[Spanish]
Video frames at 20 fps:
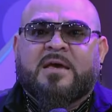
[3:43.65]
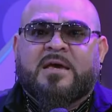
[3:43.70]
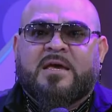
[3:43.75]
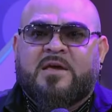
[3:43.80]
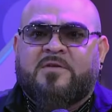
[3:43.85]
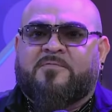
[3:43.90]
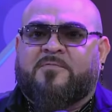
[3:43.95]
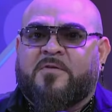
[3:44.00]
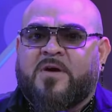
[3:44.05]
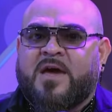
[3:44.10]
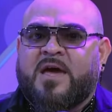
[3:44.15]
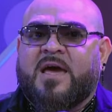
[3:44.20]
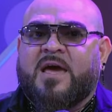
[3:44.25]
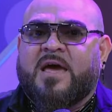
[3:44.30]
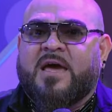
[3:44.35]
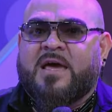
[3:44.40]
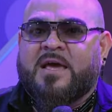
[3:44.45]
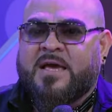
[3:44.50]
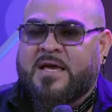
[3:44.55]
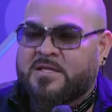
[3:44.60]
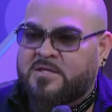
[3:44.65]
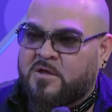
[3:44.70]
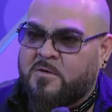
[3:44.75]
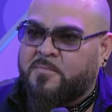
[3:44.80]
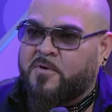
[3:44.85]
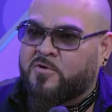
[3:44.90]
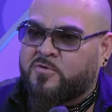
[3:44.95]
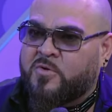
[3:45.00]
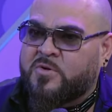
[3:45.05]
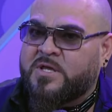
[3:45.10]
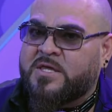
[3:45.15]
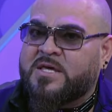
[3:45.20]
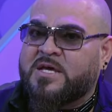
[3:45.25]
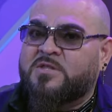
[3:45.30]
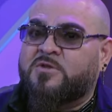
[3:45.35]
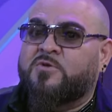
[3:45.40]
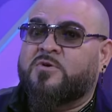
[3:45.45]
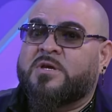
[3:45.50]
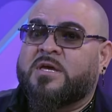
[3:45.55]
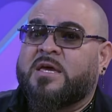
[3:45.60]
Y fue en esta
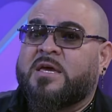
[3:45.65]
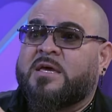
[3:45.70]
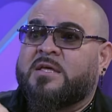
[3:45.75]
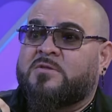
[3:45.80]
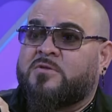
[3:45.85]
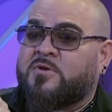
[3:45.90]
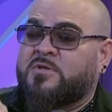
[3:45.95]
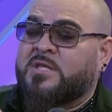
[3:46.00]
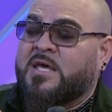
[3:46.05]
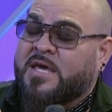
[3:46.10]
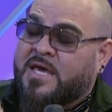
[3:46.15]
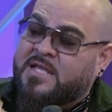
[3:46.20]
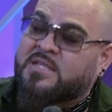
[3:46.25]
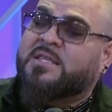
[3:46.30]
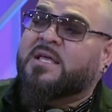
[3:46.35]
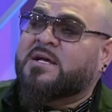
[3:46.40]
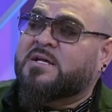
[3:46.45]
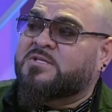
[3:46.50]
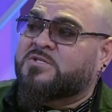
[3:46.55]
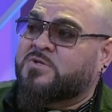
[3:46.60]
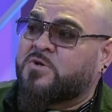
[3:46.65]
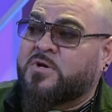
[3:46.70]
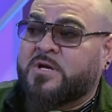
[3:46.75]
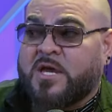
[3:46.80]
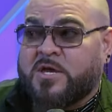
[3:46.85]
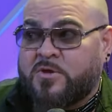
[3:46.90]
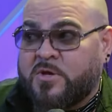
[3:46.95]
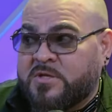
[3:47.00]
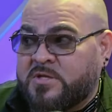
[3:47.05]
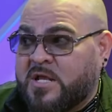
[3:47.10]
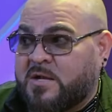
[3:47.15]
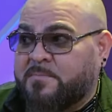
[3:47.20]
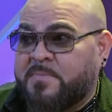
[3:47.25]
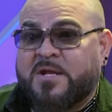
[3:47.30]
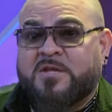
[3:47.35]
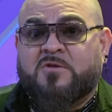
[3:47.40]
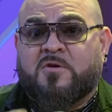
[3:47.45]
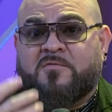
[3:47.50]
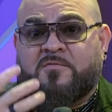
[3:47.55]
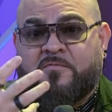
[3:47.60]
oportunidad donde, donde esta canción que yo
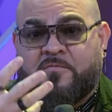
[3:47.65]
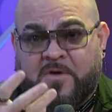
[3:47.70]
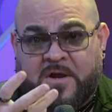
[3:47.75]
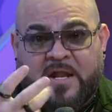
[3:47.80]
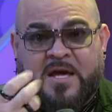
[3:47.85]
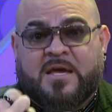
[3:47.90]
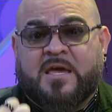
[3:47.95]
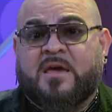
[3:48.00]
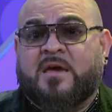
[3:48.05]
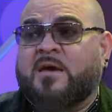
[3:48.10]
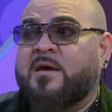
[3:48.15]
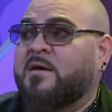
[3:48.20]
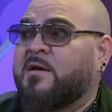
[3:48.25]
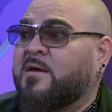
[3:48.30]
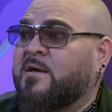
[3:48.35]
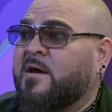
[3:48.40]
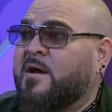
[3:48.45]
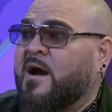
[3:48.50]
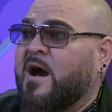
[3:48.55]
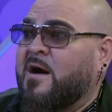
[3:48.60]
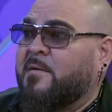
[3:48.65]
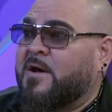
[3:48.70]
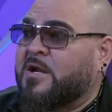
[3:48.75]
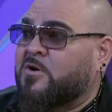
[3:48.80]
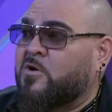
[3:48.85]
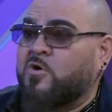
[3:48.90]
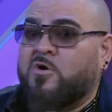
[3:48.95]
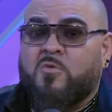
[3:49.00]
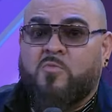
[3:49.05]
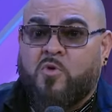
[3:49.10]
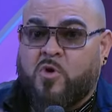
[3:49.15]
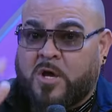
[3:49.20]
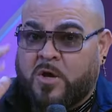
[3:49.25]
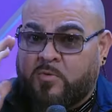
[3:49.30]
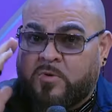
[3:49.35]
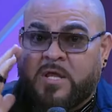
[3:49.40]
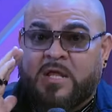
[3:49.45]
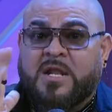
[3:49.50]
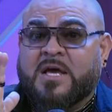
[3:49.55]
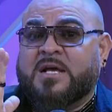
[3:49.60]
interpreto fue la que abarcó como que
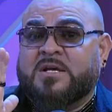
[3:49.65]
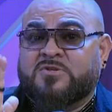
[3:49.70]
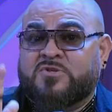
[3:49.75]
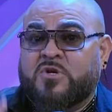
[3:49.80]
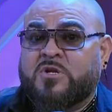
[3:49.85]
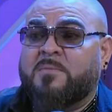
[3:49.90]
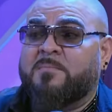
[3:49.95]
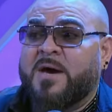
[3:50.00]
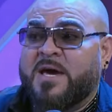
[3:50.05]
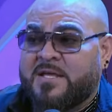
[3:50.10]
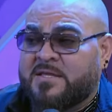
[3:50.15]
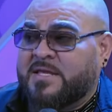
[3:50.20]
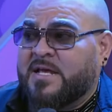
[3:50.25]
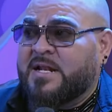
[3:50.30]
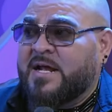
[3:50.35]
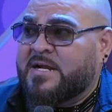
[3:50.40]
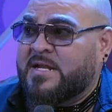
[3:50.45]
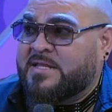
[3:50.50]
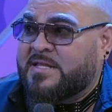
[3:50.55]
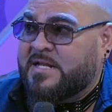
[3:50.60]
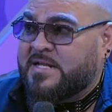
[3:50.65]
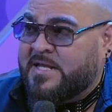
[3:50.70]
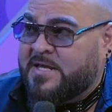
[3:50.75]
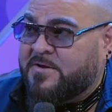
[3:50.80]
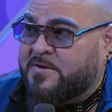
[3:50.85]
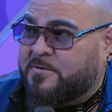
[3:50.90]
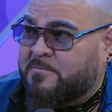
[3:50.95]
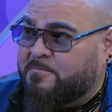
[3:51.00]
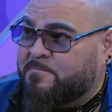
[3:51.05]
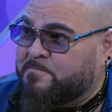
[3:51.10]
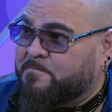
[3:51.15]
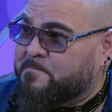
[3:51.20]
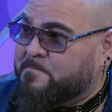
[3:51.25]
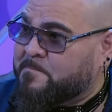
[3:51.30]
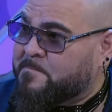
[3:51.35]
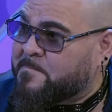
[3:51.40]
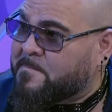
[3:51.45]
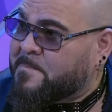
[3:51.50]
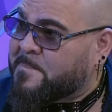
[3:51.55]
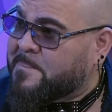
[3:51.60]
una de las canciones más estelares del disco. Y
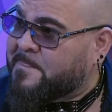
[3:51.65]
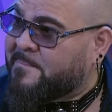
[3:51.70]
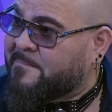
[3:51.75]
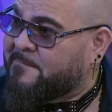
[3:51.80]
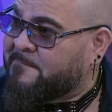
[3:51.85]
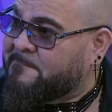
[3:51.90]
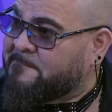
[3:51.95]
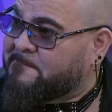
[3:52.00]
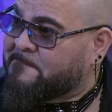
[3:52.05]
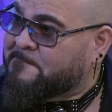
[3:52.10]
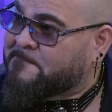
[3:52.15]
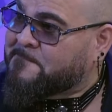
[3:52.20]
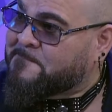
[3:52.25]
luego, eh, perdóname,